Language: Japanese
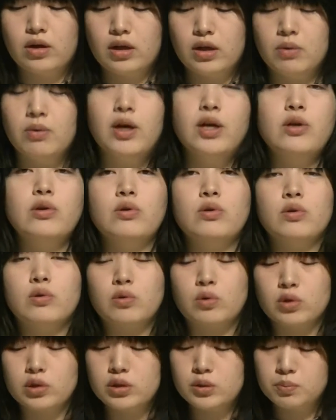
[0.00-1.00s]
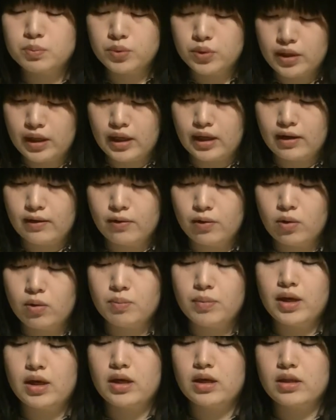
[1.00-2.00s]
いわゆるコスプレ
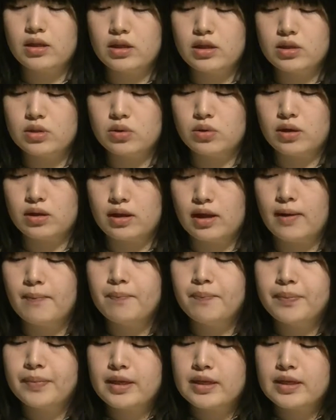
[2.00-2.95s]
をメインに添えた